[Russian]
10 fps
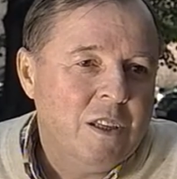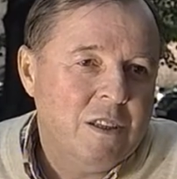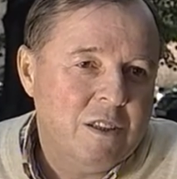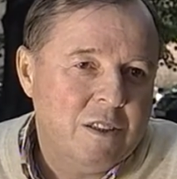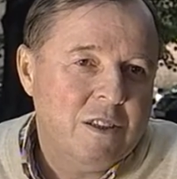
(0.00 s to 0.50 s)

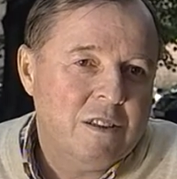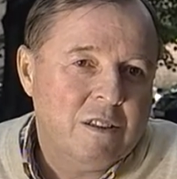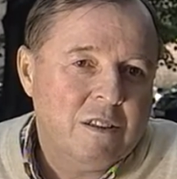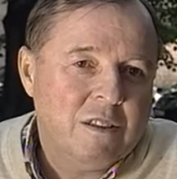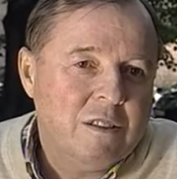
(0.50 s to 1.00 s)
И,
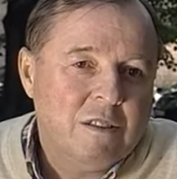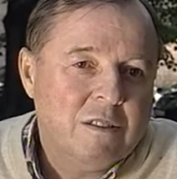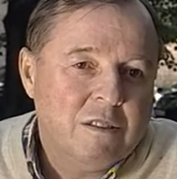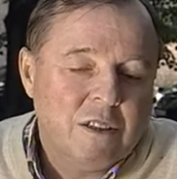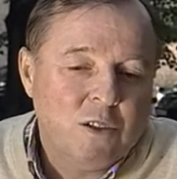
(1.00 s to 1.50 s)
естественно,
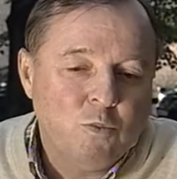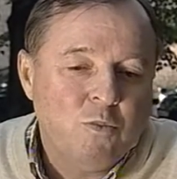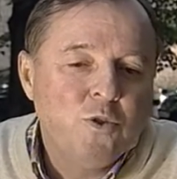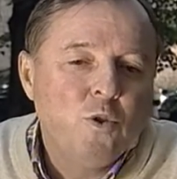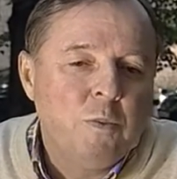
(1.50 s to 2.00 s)
они сразу
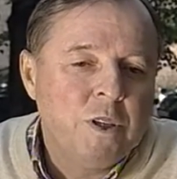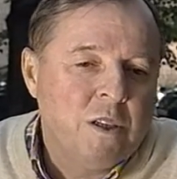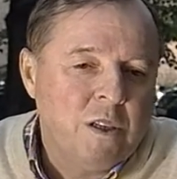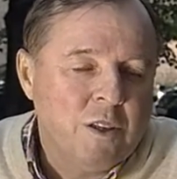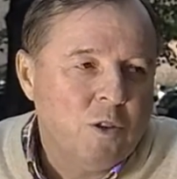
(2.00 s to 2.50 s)
все
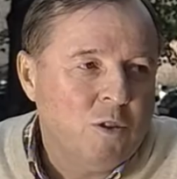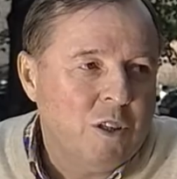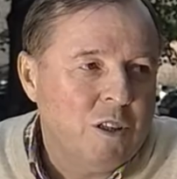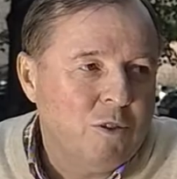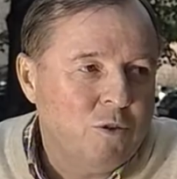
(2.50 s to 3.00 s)
потерялось у
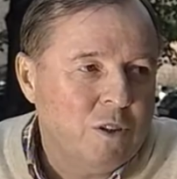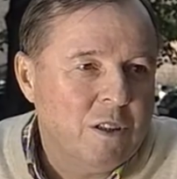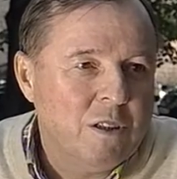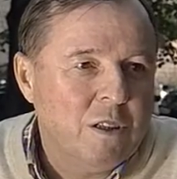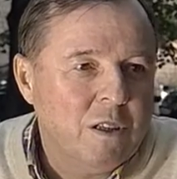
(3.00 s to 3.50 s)
них. И
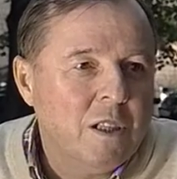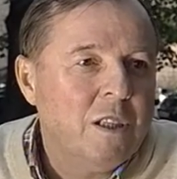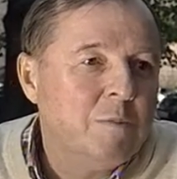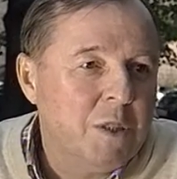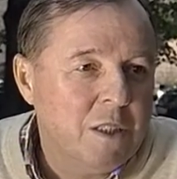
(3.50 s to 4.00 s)
уже и
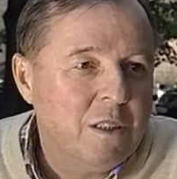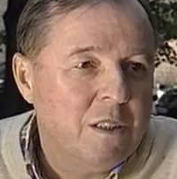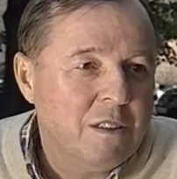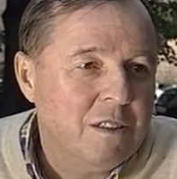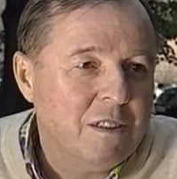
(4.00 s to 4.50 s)
класс
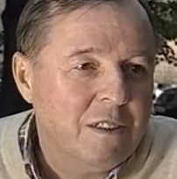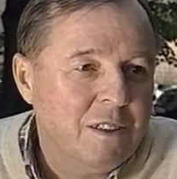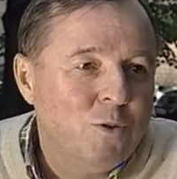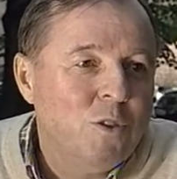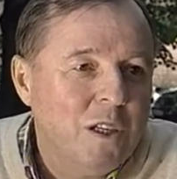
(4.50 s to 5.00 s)
потерялся,
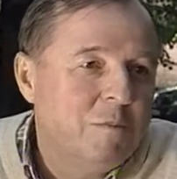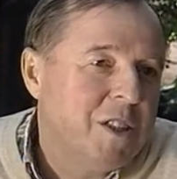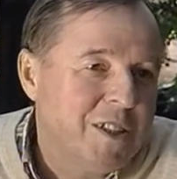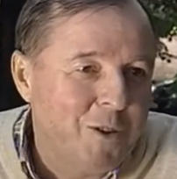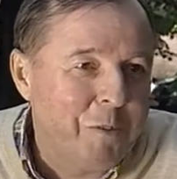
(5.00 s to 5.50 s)
и индивидуальное
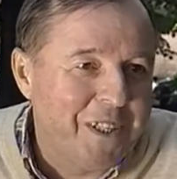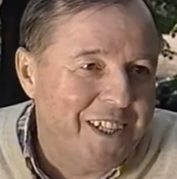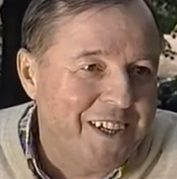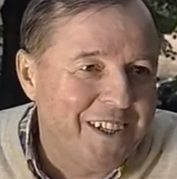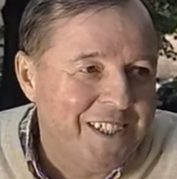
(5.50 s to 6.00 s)
мастерство
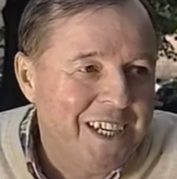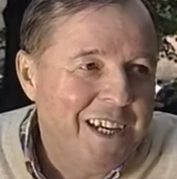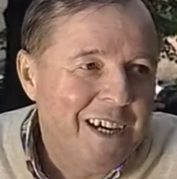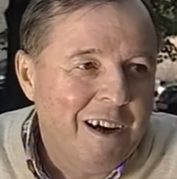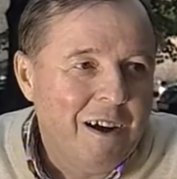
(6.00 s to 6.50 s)
потерялось.
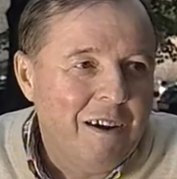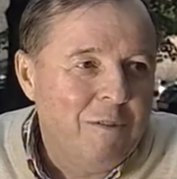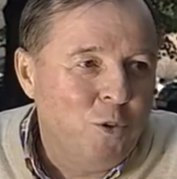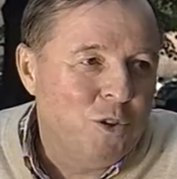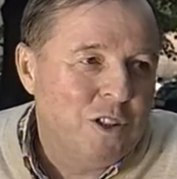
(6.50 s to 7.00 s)

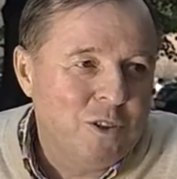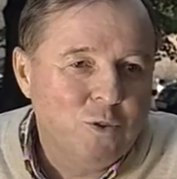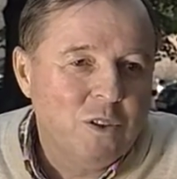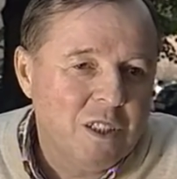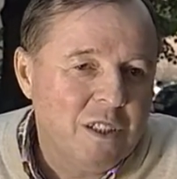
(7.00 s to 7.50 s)
А больше
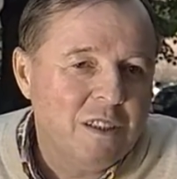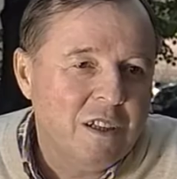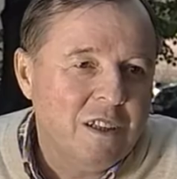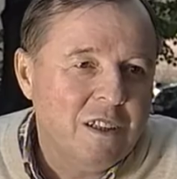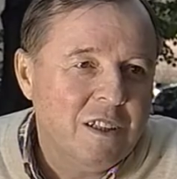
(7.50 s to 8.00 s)
суеты
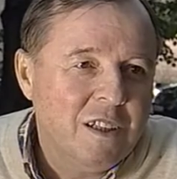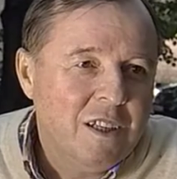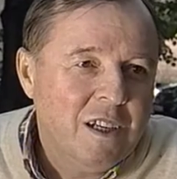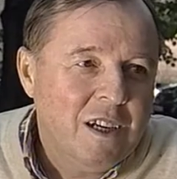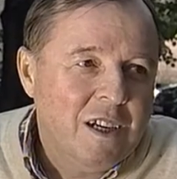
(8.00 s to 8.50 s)
стало,
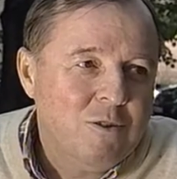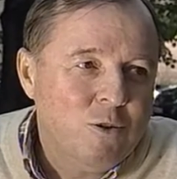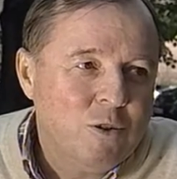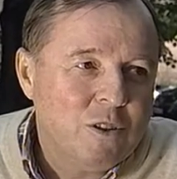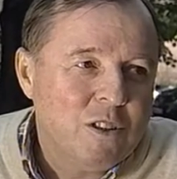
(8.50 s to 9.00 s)

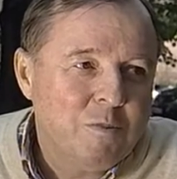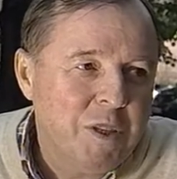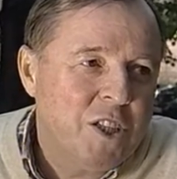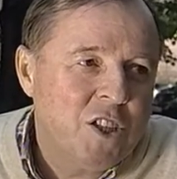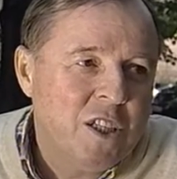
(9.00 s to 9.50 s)
вот,
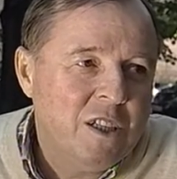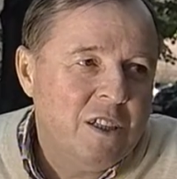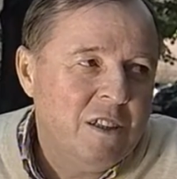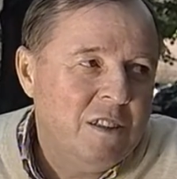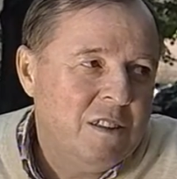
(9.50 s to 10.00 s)
спешки.
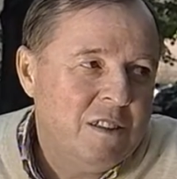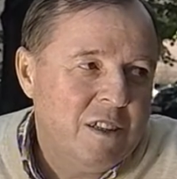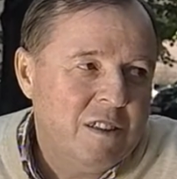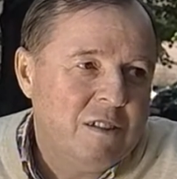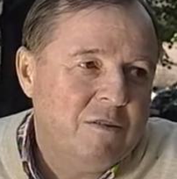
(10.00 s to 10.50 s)
И,
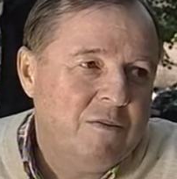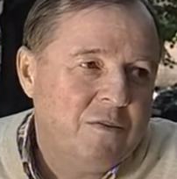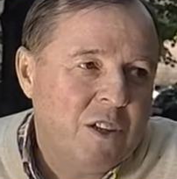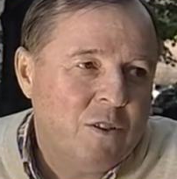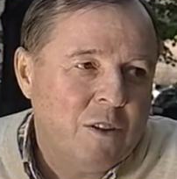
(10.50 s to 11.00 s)
естественно,
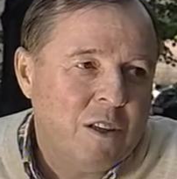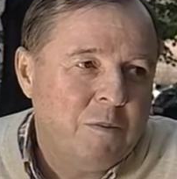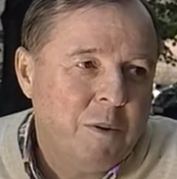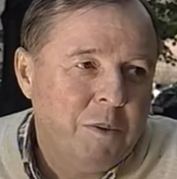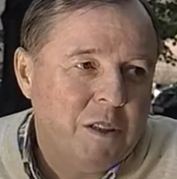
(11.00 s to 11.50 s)
в
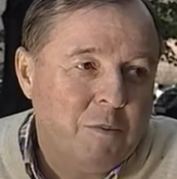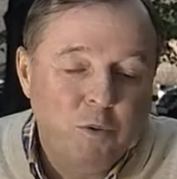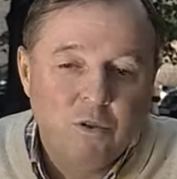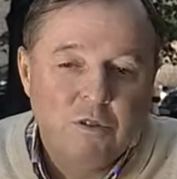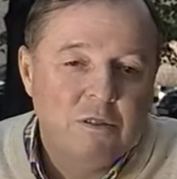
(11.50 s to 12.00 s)
таких моментах
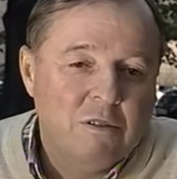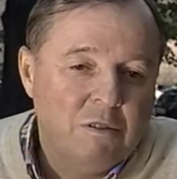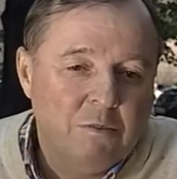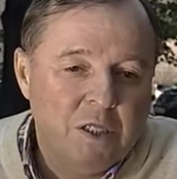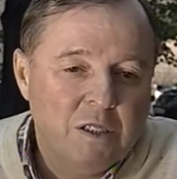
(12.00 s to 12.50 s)
плюс
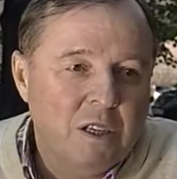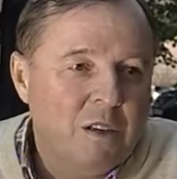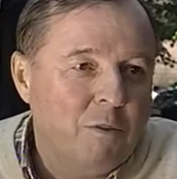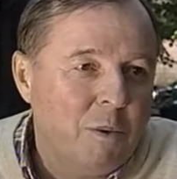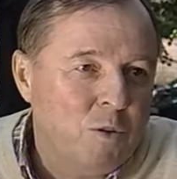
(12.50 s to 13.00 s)
э,
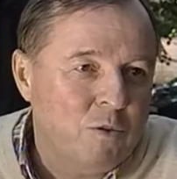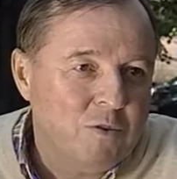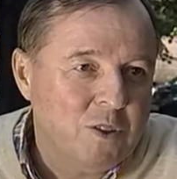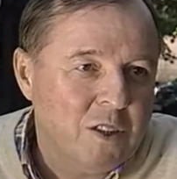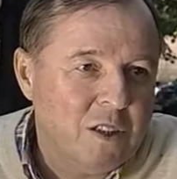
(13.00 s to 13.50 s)
перестали в оборону
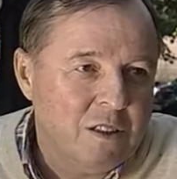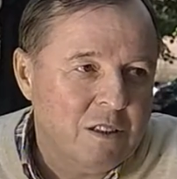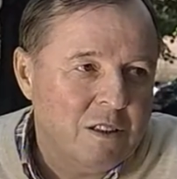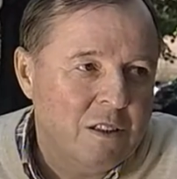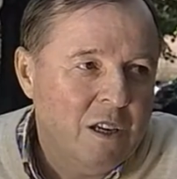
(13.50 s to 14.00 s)

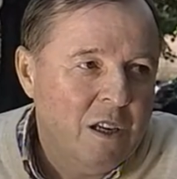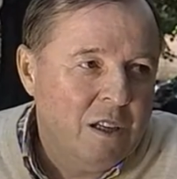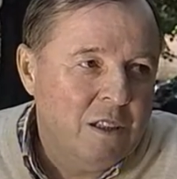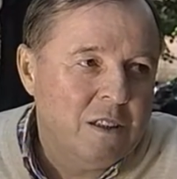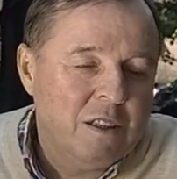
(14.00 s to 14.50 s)
возвращаться. И,
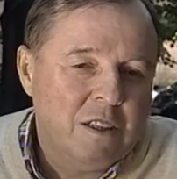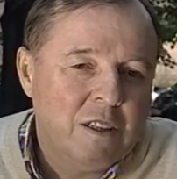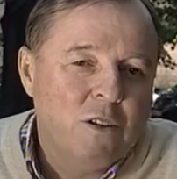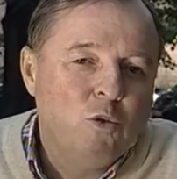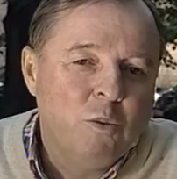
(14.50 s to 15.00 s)
и
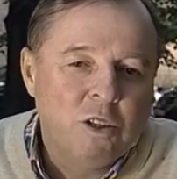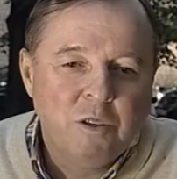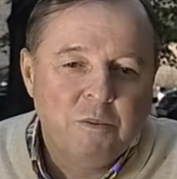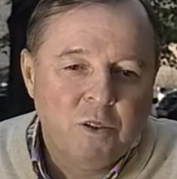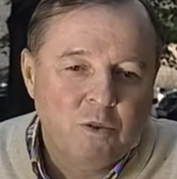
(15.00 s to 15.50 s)
те грубые
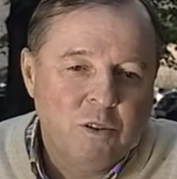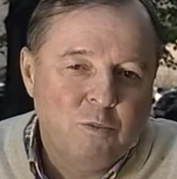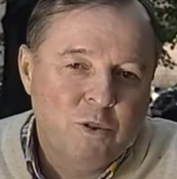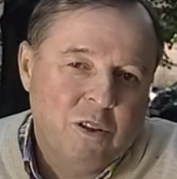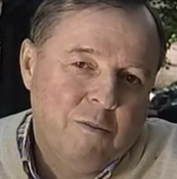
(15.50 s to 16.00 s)
ошибки, которые
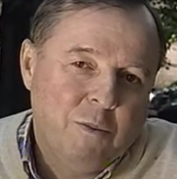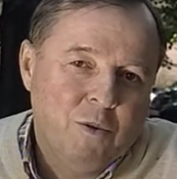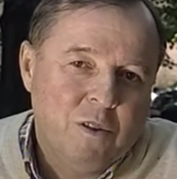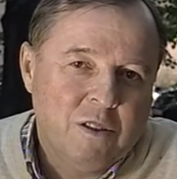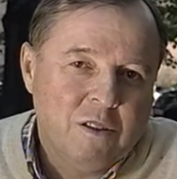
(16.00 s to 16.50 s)
допустили в
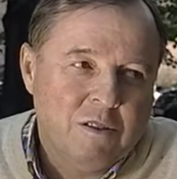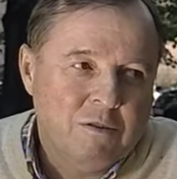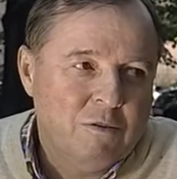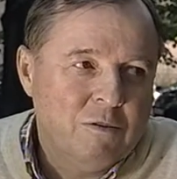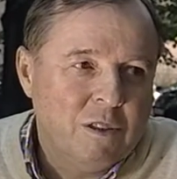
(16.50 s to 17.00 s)
обороне, это
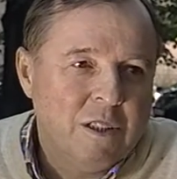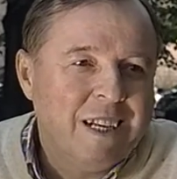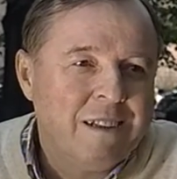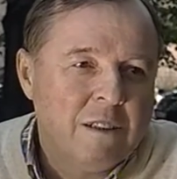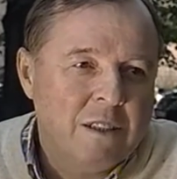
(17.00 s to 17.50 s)
ну,
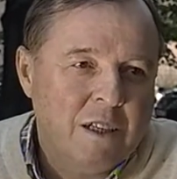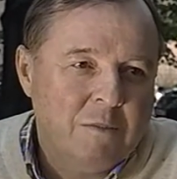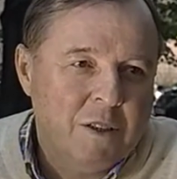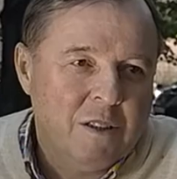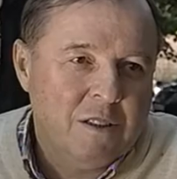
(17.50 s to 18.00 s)
для классной
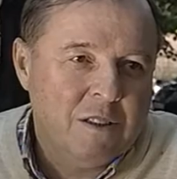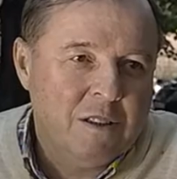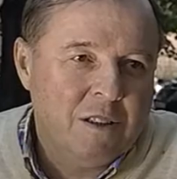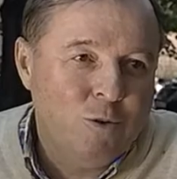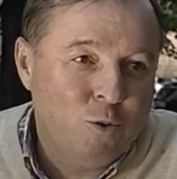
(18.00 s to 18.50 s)
команды
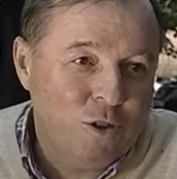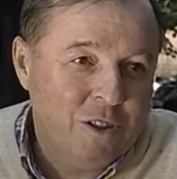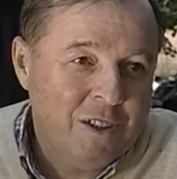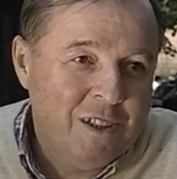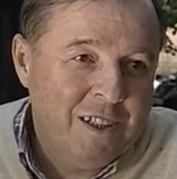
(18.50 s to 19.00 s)
не гоже.
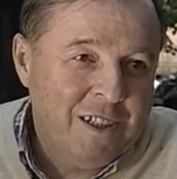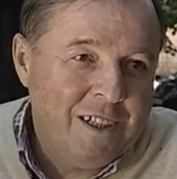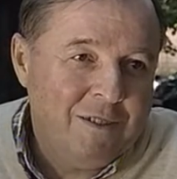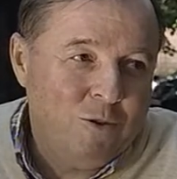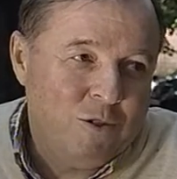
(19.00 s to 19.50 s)

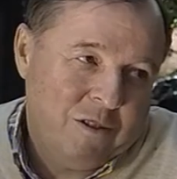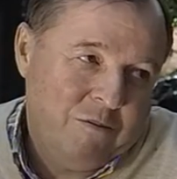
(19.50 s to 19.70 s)
Вот.